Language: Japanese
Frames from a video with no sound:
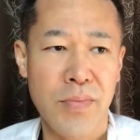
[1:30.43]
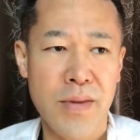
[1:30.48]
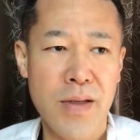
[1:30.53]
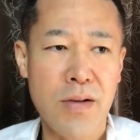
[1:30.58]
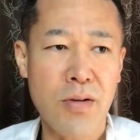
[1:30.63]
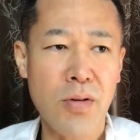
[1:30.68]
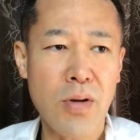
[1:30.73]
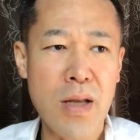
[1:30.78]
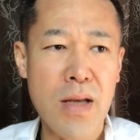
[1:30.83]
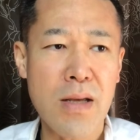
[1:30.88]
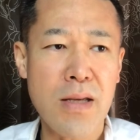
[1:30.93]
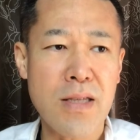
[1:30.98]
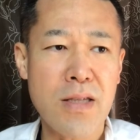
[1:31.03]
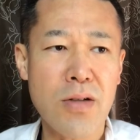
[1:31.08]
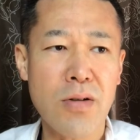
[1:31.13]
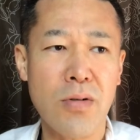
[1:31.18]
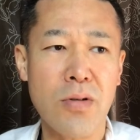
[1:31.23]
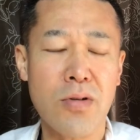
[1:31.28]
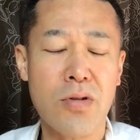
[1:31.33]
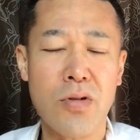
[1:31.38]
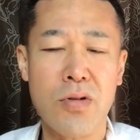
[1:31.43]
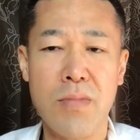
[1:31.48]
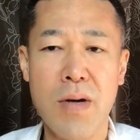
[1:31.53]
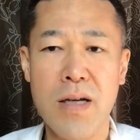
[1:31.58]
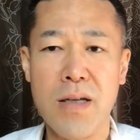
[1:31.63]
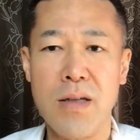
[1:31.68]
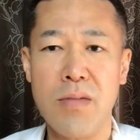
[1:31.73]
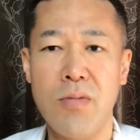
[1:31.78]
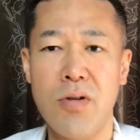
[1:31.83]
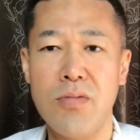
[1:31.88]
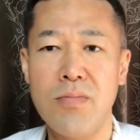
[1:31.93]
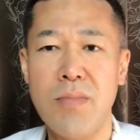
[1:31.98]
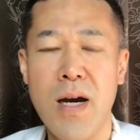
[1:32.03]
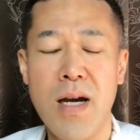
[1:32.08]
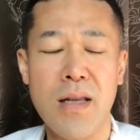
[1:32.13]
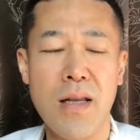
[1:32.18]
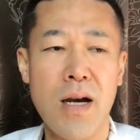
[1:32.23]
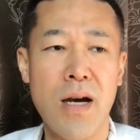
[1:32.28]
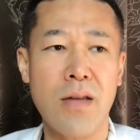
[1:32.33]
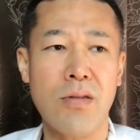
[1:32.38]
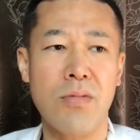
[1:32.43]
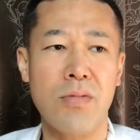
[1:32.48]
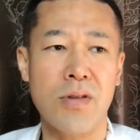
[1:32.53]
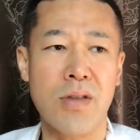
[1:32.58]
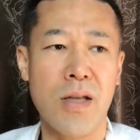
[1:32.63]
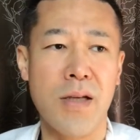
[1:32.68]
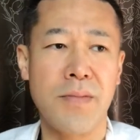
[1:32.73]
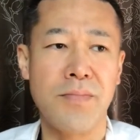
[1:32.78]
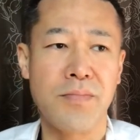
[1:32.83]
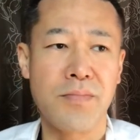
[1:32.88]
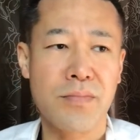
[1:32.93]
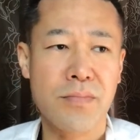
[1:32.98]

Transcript: でこれいちのチョコバッキーもうまいなと思って